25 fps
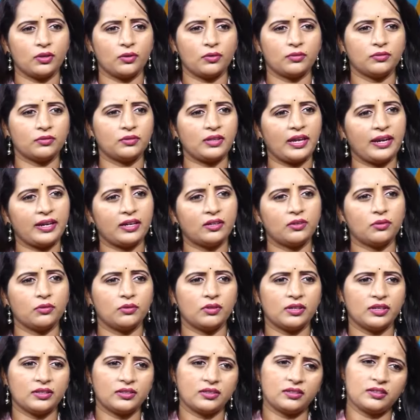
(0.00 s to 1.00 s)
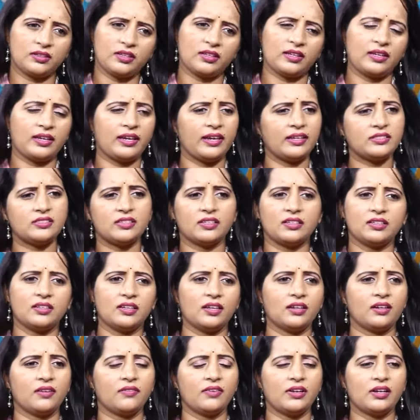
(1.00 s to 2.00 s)
ఒక రోజు నైట్ లేదంటే ఏ
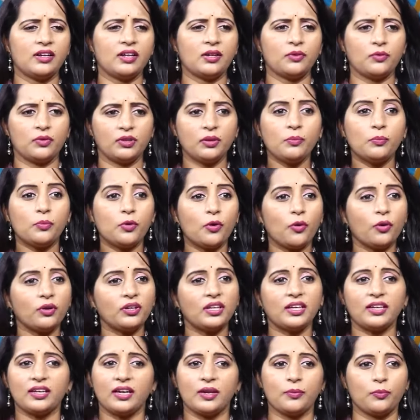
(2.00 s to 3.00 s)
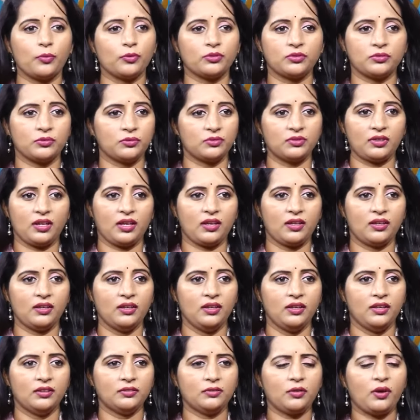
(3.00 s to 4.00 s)
జర్నీ అయినా వెళ్ళాను అంటే బ్లోటింగ్ అయిపోతూ ఉంటా
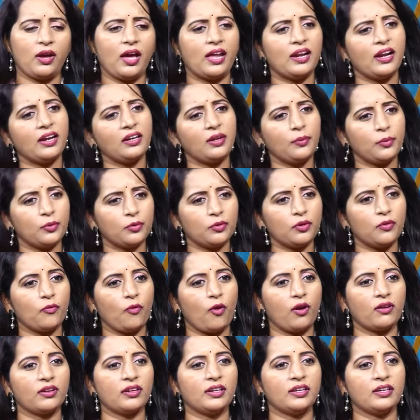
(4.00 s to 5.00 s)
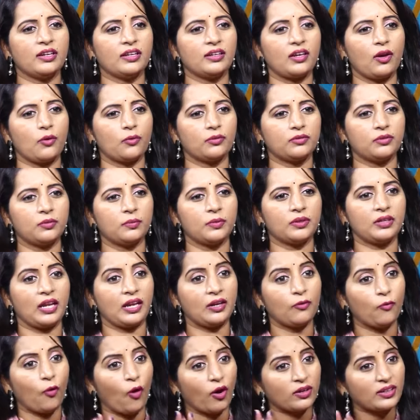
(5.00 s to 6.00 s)
సో అలాంటప్పుడు కూడా వాటర్ ఇంటేక్ అవసరం అంటే
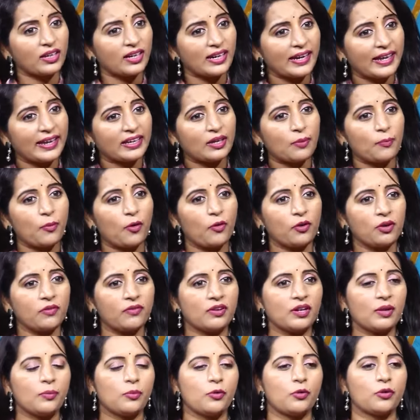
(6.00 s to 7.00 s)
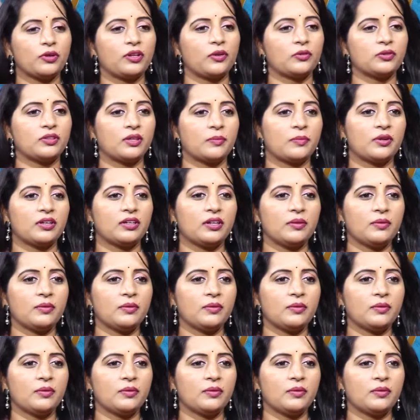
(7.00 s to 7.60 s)
అంటే వాటర్ లేకపోవడం వల్ల బ్లోట్ అవుతాం